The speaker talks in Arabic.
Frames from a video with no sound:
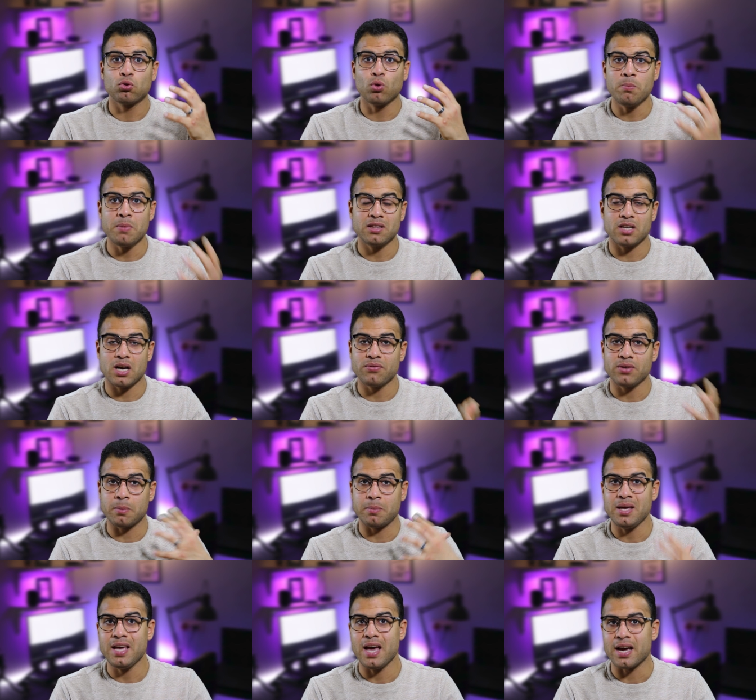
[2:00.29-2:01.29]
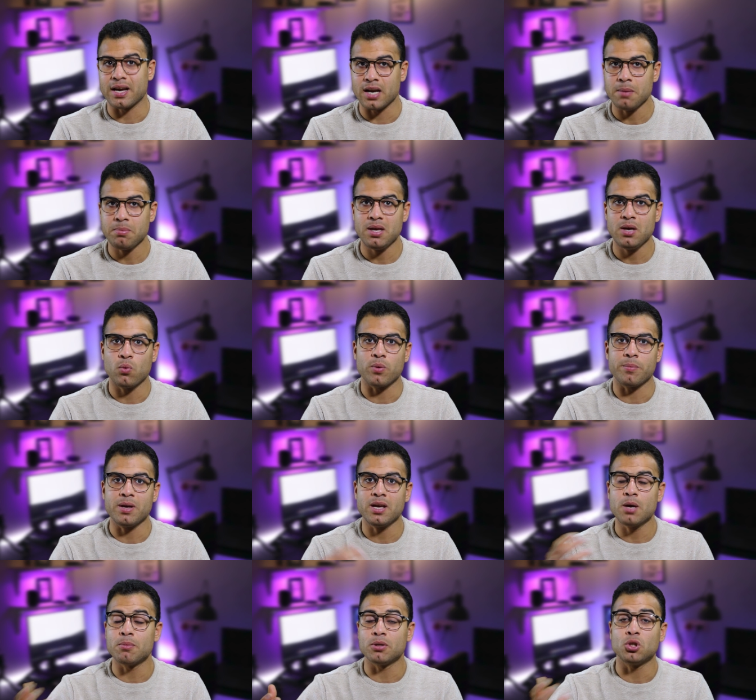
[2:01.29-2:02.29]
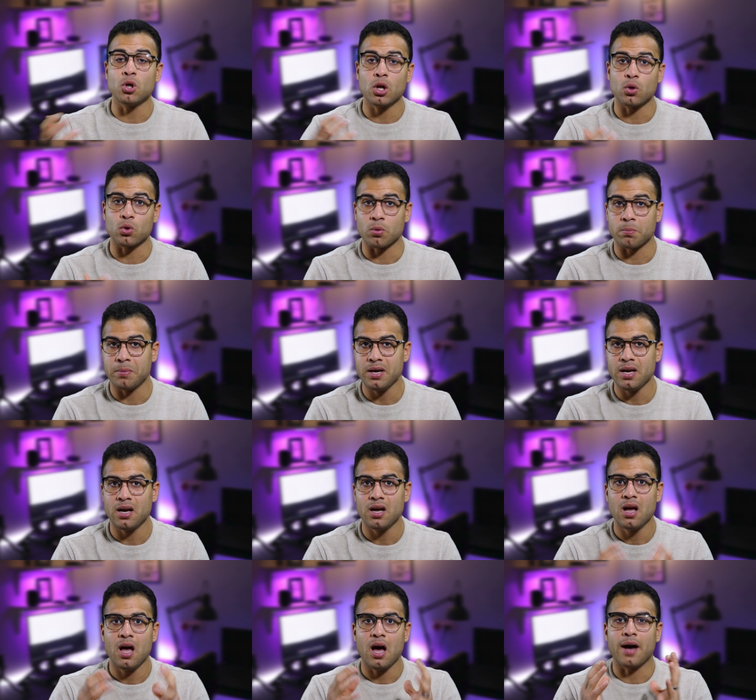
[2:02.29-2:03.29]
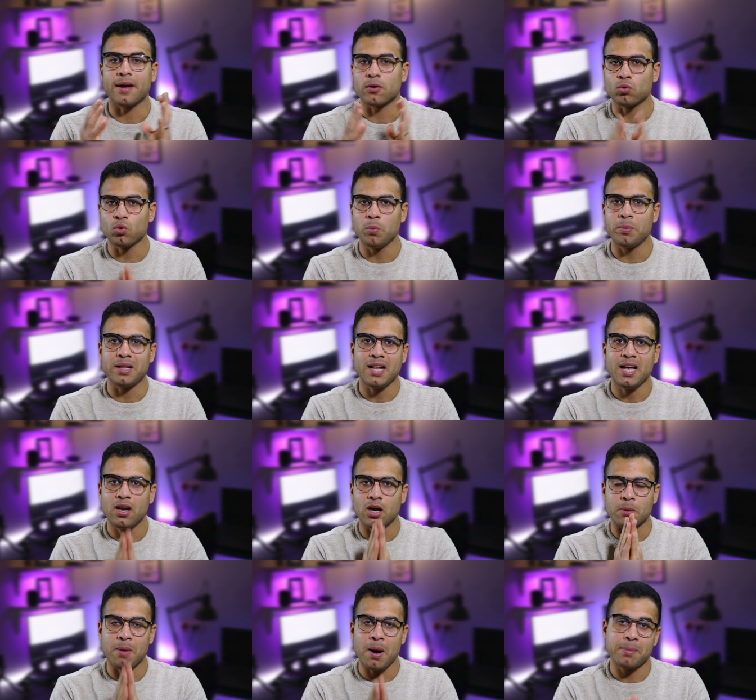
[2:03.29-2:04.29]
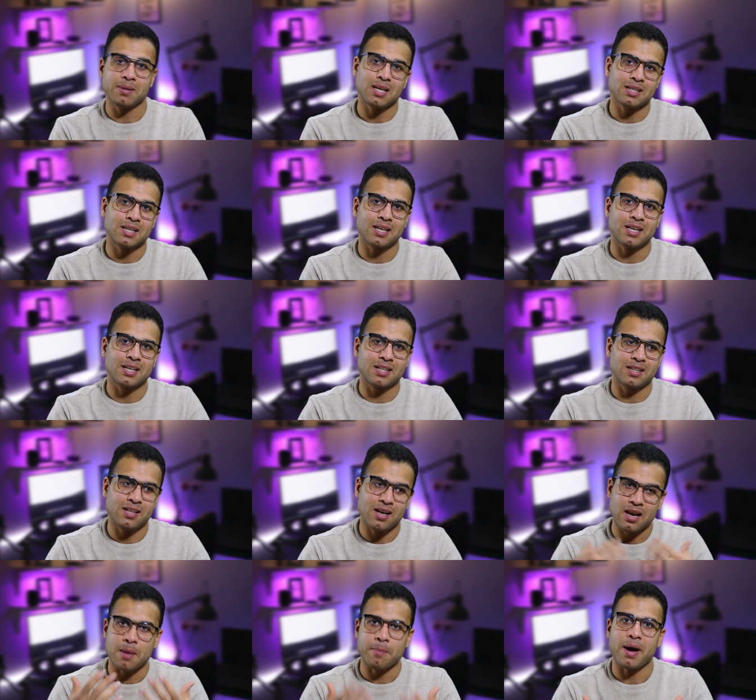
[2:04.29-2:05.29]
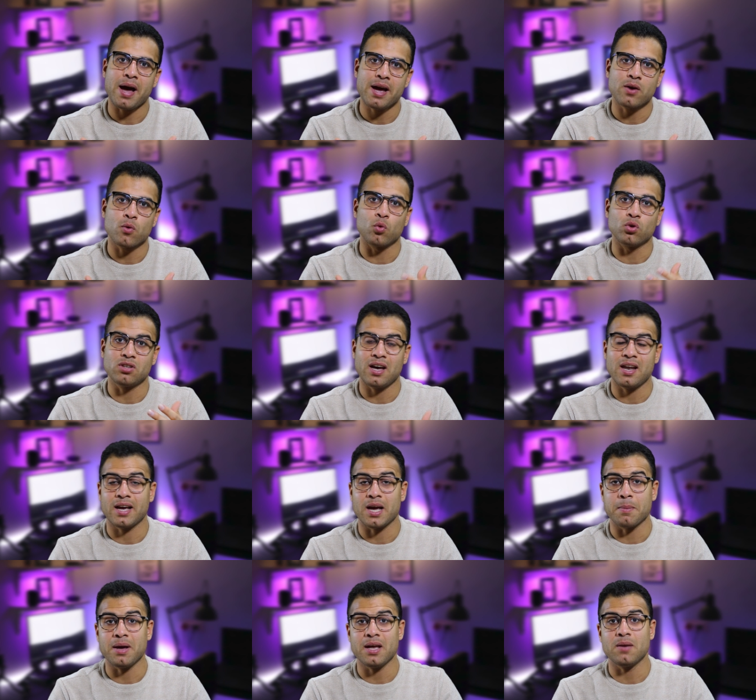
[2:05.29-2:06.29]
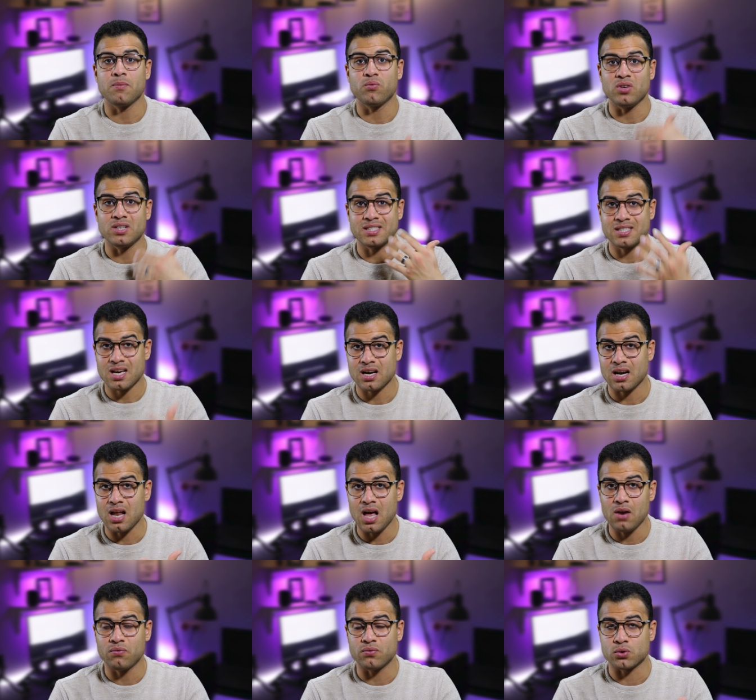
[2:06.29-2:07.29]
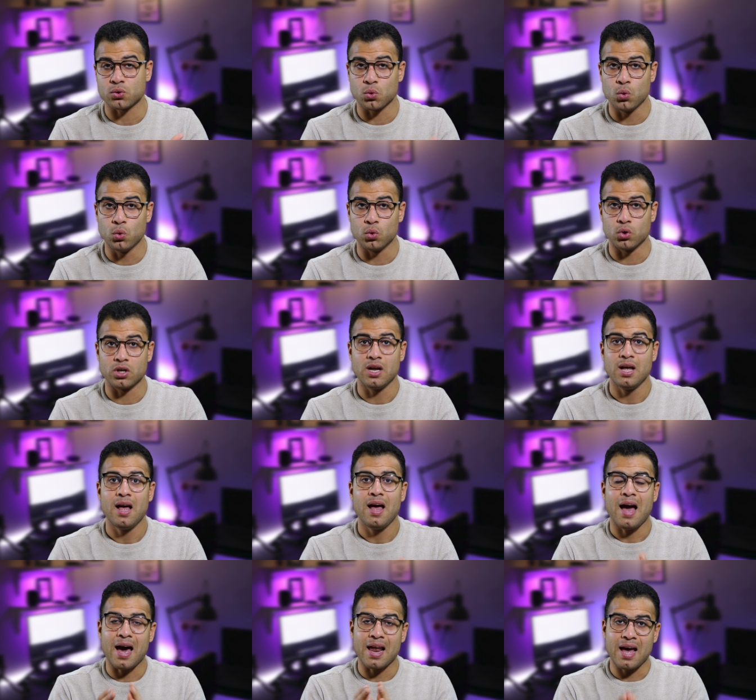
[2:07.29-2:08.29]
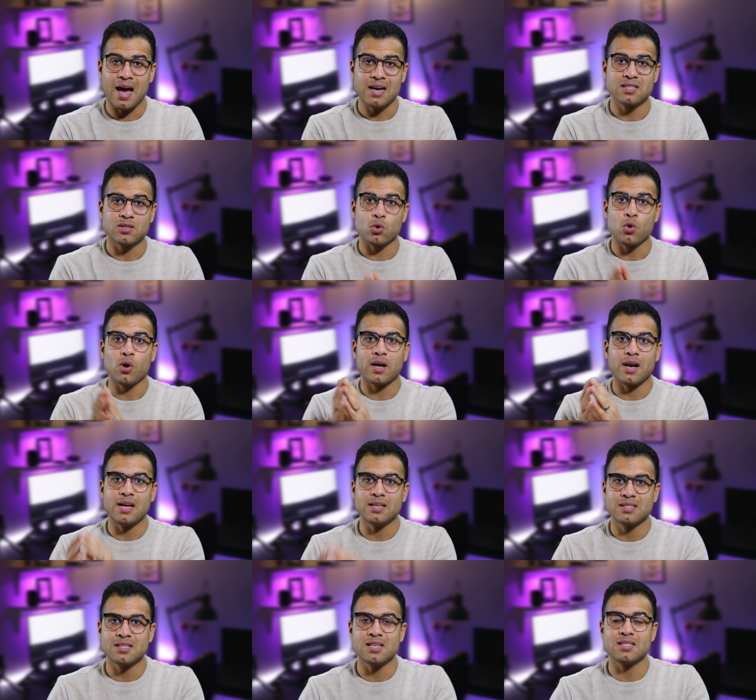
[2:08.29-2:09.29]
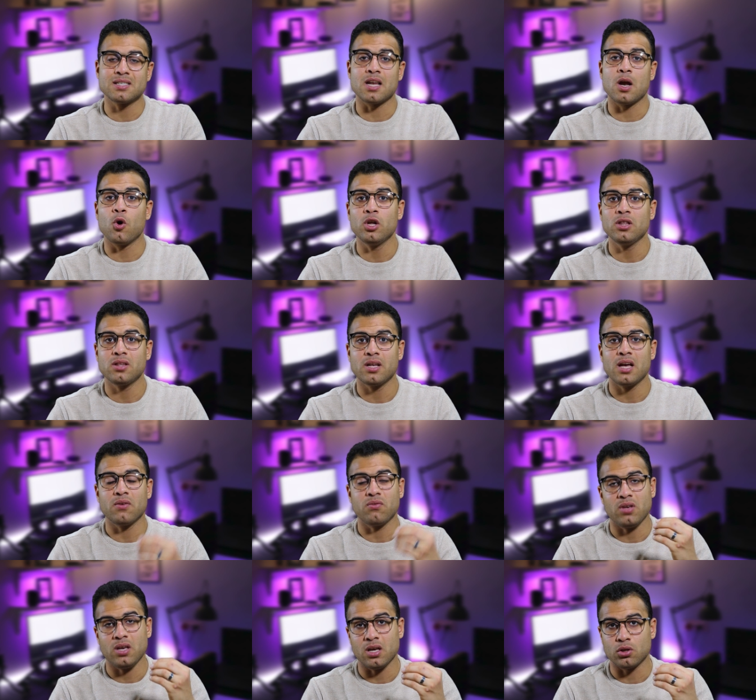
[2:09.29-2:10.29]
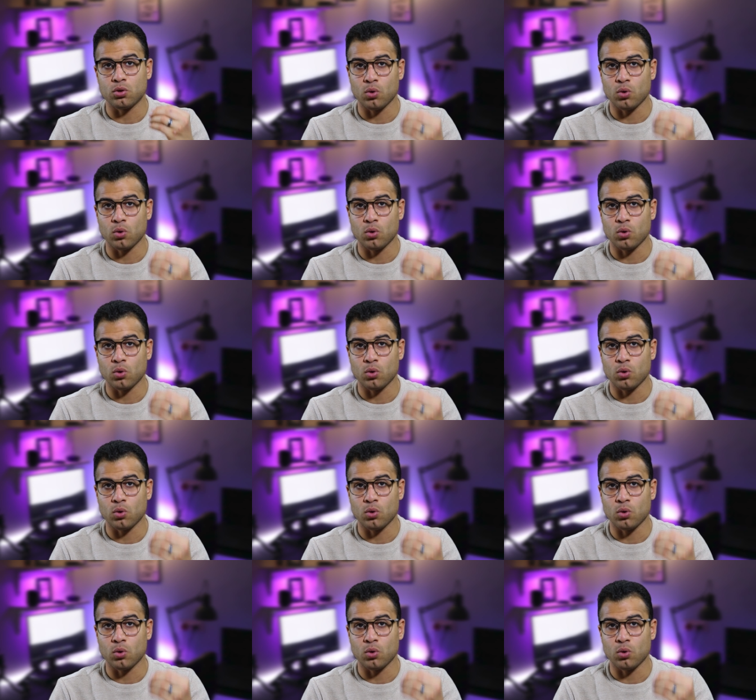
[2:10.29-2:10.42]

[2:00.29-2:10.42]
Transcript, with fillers: طول ما الترافيك بيجي اجنبي وبيجي من الدول الاوروبيه على طول بتلاقي الارباح بتاعتك تعلى معاك وتعلى كمان في سعر الالف ظهور على عكس جوجل ادسنس لو انت في